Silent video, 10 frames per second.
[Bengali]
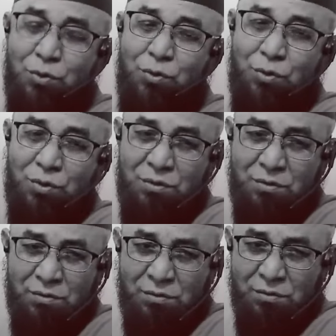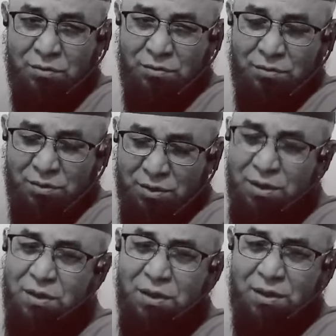হইত
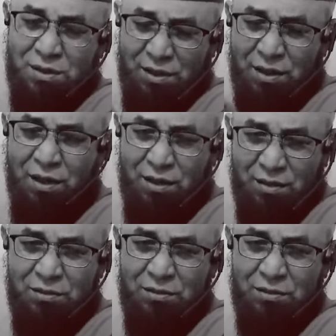সৃষ্টির সেরা